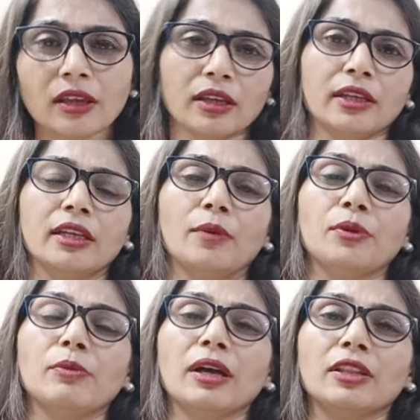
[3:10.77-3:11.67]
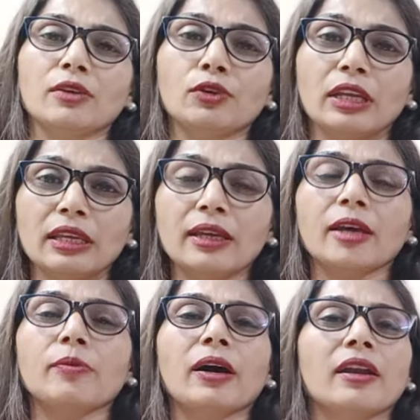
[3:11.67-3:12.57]
यानी अपनी बातें वो नहीं
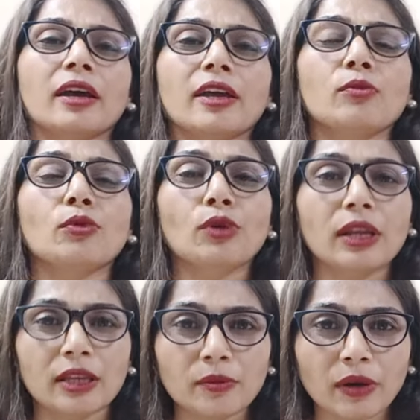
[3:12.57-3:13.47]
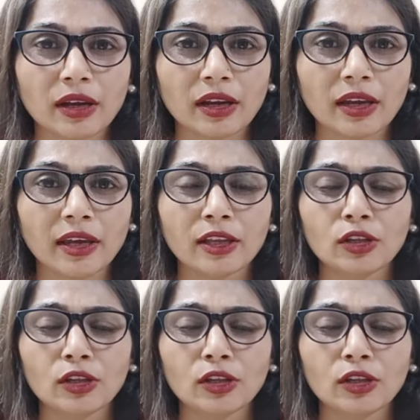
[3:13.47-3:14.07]
कह पा रहा है बोल नहीं पा रहा है